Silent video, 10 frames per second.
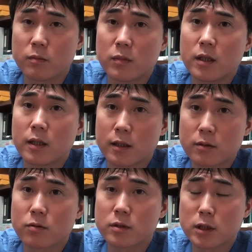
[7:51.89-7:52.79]
ま
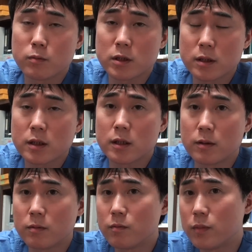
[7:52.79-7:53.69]
あどっちみ
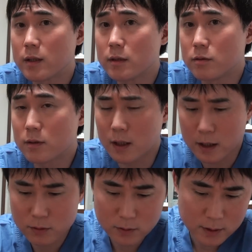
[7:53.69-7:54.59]
ちバレる
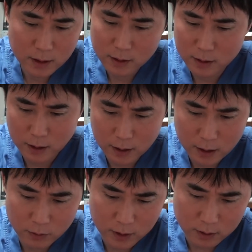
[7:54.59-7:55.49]
可能性が高
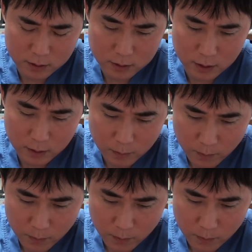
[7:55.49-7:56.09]
いわけですね。